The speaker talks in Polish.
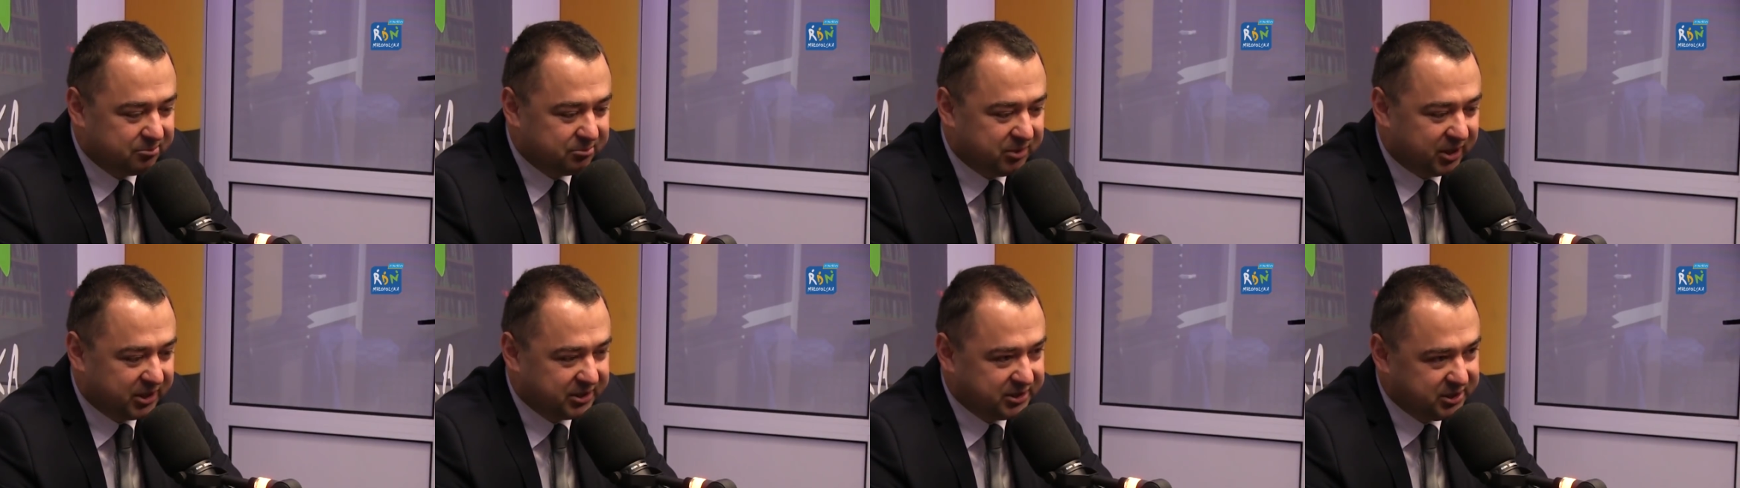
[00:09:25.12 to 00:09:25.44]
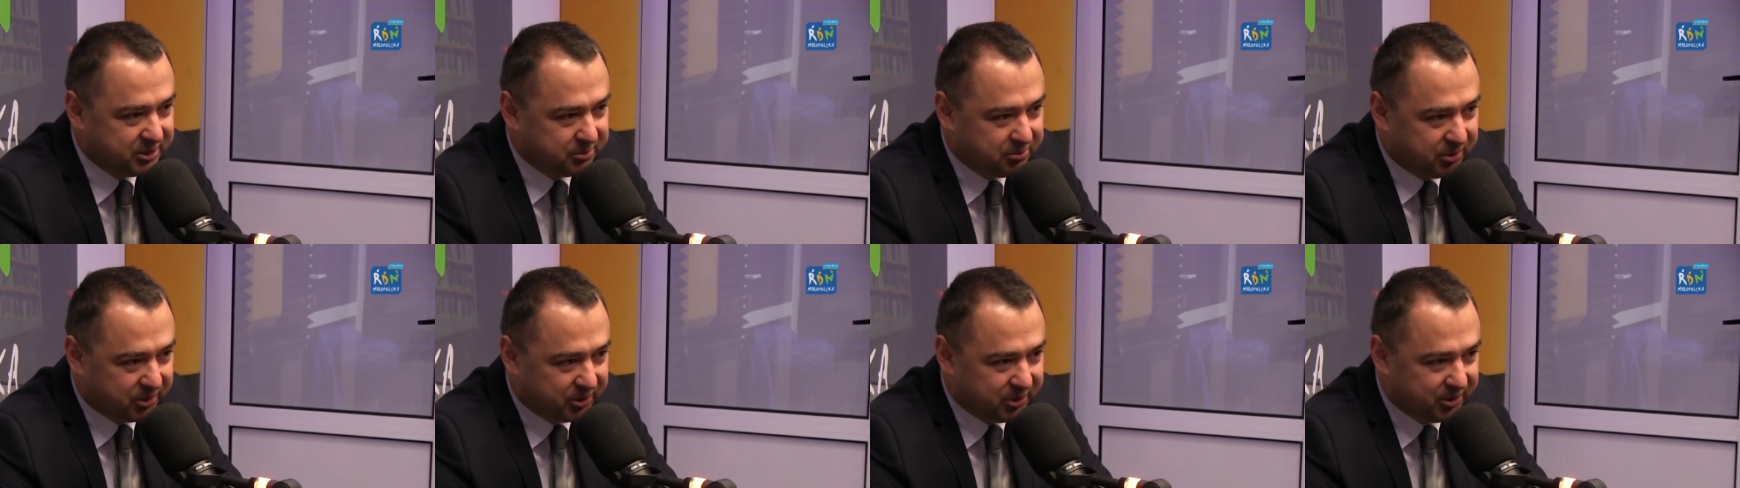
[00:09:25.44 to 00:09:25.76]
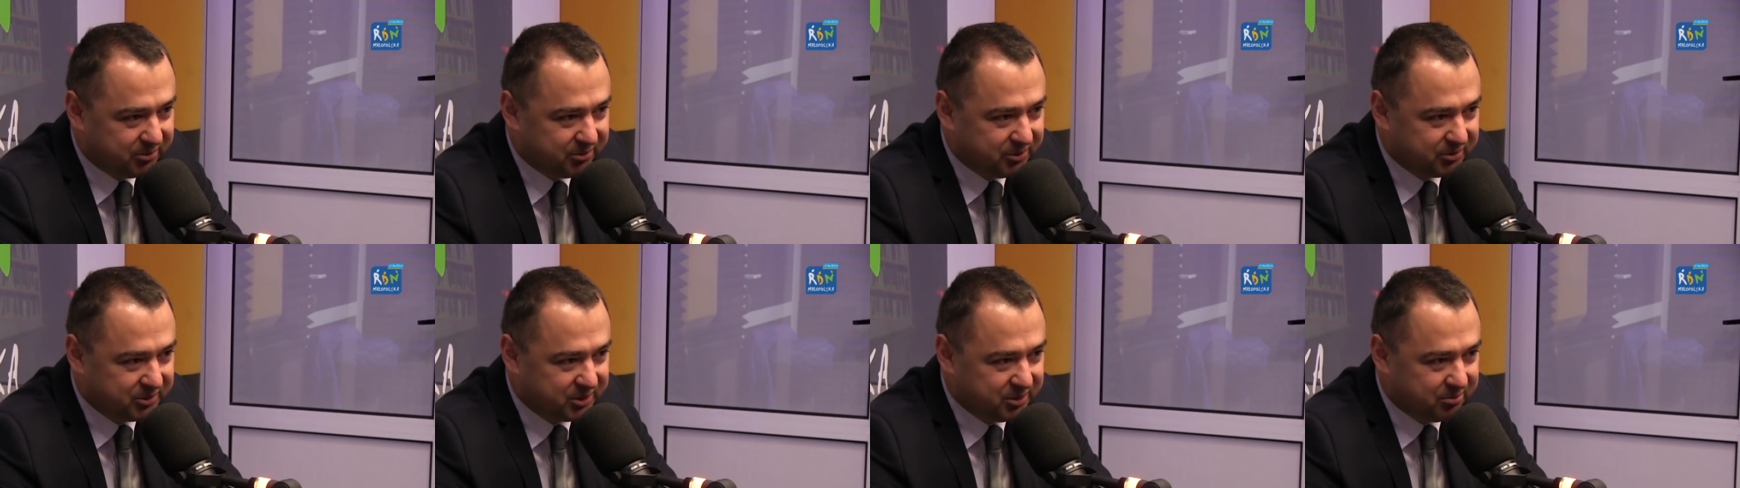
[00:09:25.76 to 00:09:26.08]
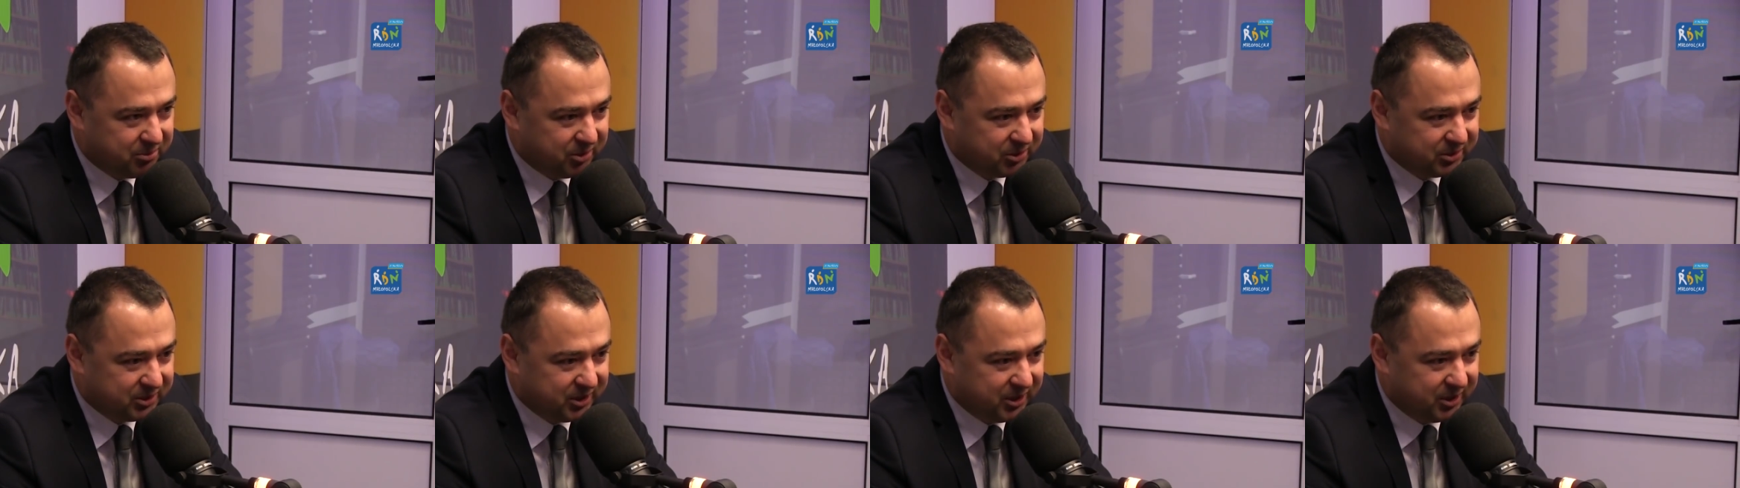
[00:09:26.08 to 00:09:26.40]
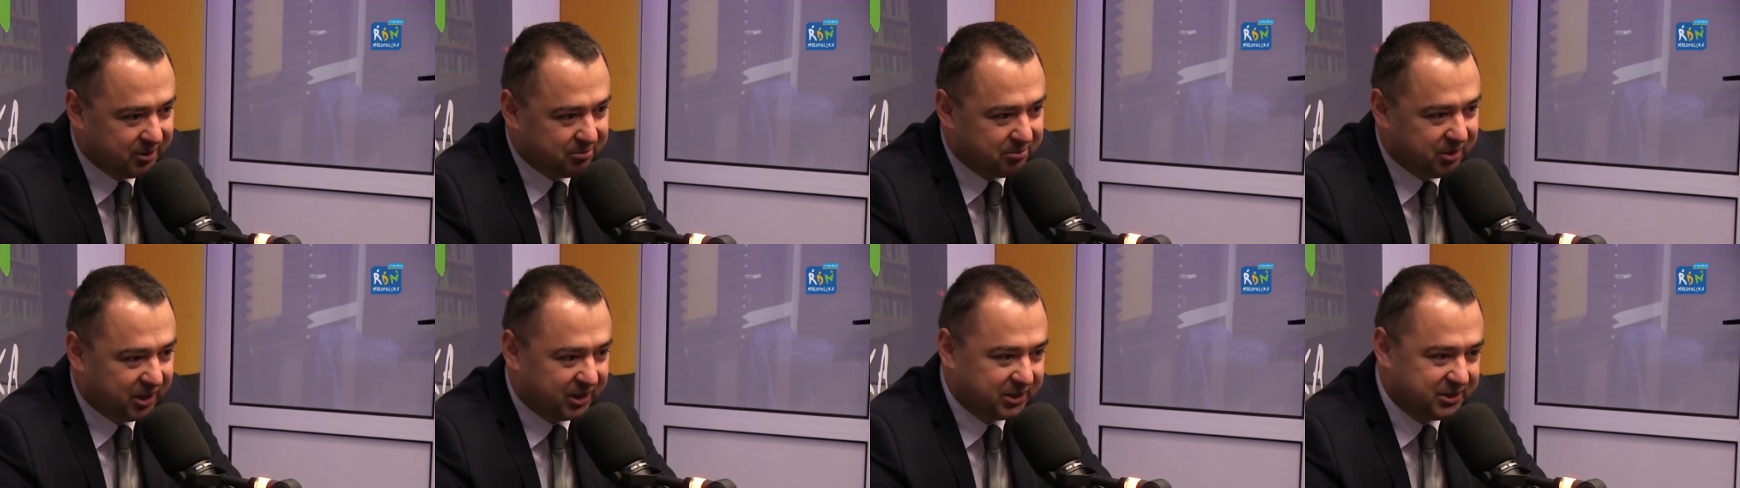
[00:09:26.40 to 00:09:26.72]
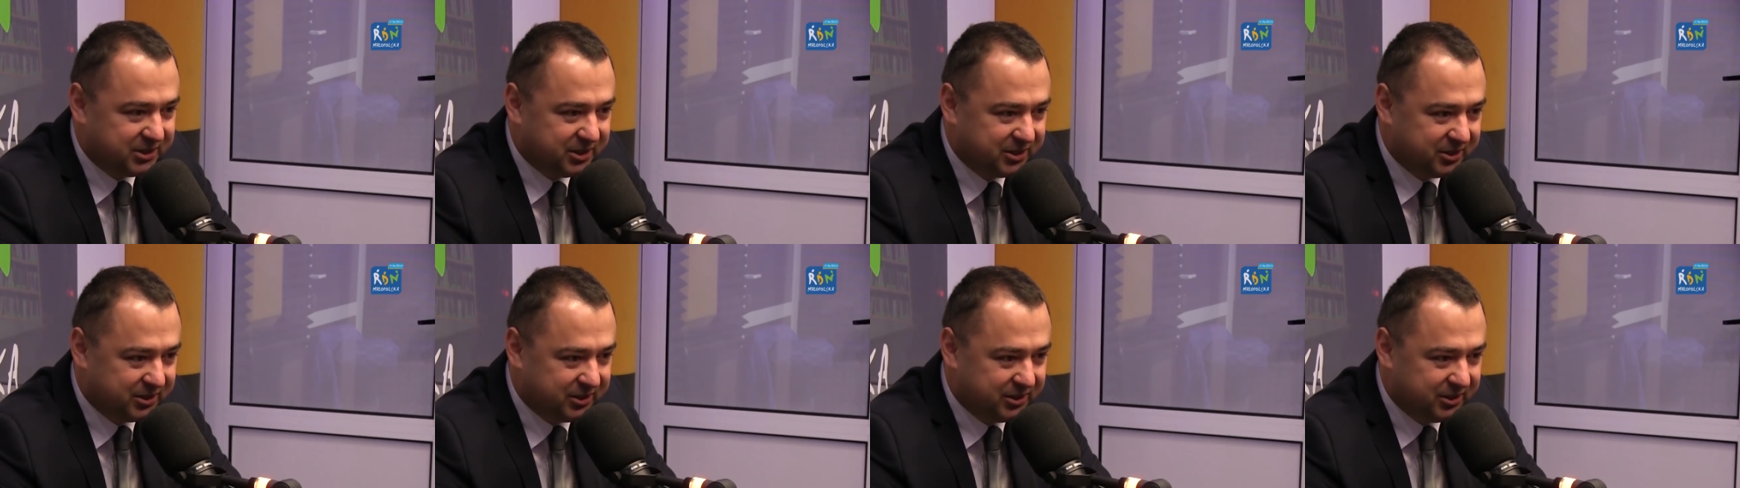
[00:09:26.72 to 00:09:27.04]
bardziej sportowo w sobotę,
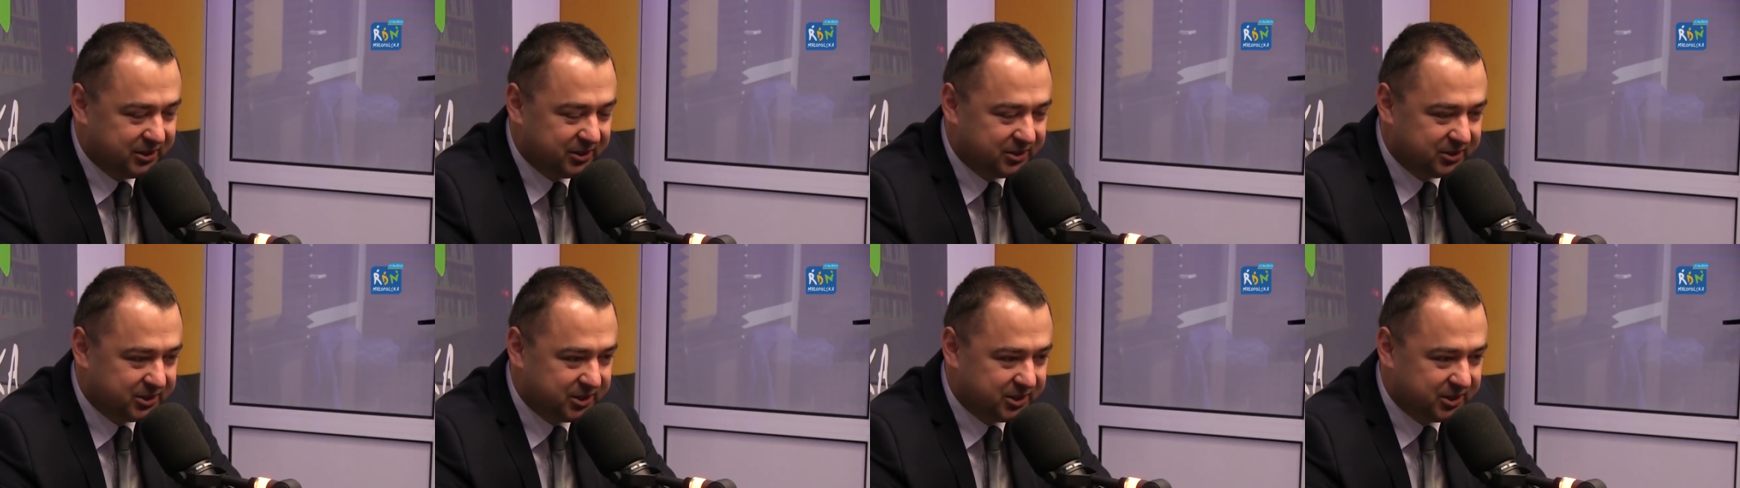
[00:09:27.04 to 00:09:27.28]
bardziej